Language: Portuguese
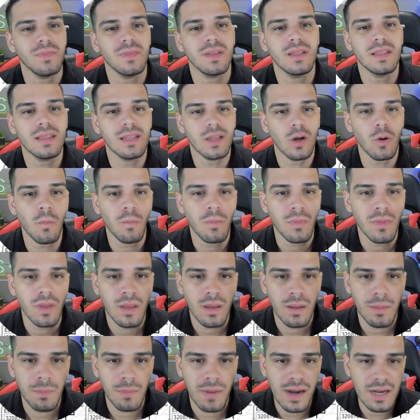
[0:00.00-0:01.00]
Então,
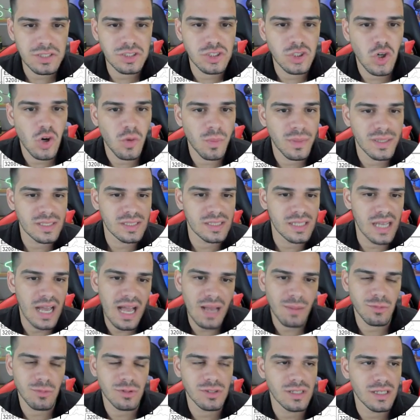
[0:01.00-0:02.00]
antes de
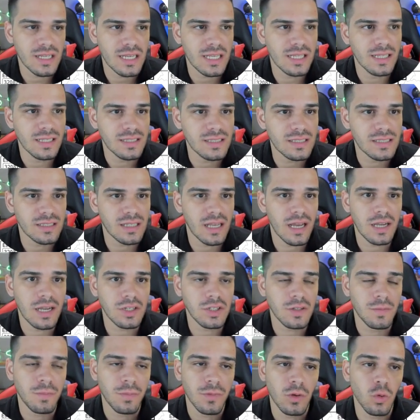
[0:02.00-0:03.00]
começarmos aqui nesse
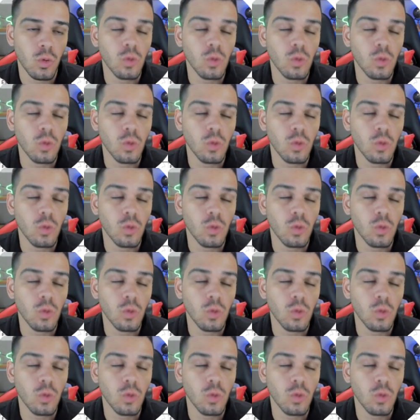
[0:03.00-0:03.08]
site,